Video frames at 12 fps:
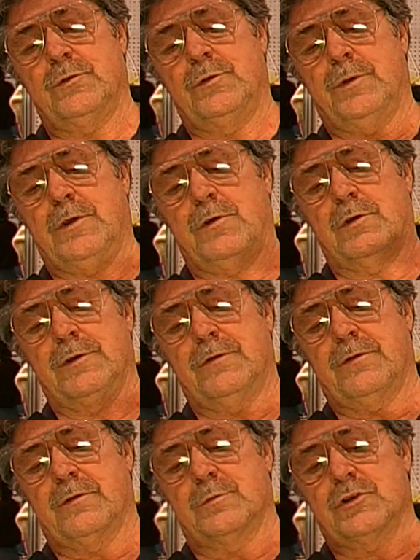rüber und
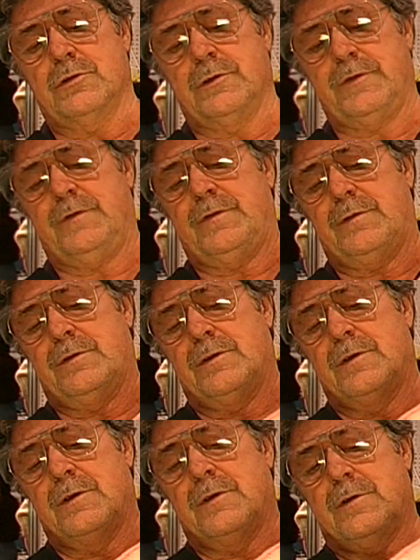zum Schluss
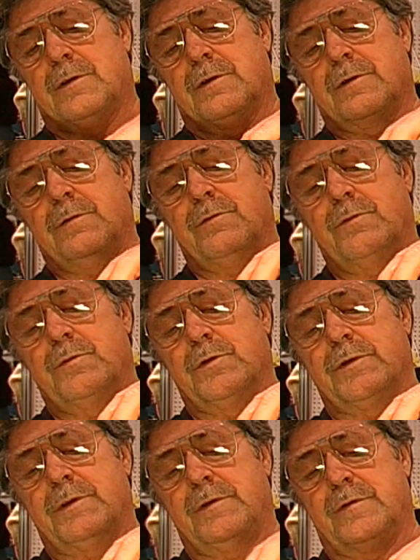
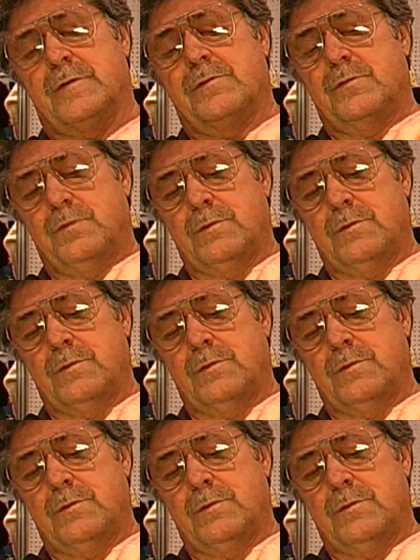wird diese,